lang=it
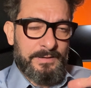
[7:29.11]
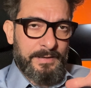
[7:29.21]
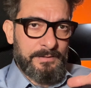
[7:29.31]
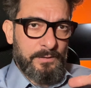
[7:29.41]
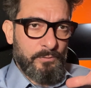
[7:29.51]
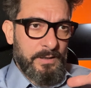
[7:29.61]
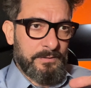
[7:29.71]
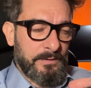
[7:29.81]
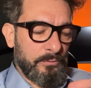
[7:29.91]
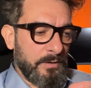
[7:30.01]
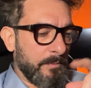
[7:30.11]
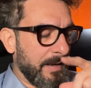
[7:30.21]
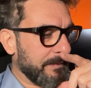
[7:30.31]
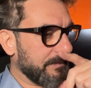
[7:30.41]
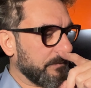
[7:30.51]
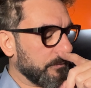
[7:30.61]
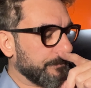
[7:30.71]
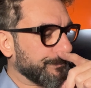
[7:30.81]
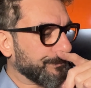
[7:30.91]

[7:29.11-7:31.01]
30-40 all'ora massimo.